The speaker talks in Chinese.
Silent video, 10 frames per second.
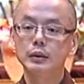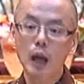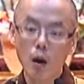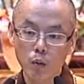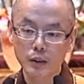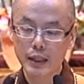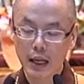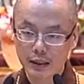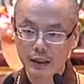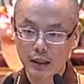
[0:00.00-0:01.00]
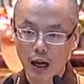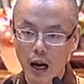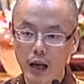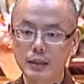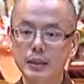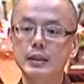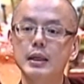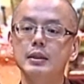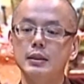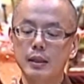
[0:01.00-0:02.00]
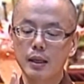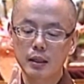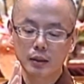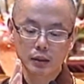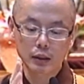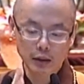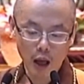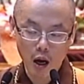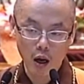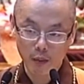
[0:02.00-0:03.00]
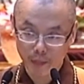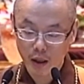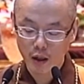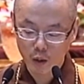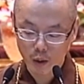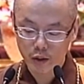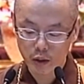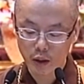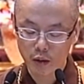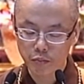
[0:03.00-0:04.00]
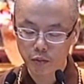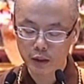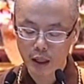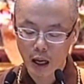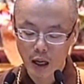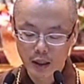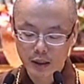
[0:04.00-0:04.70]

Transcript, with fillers: 道驾慈航现前大悲观世音菩萨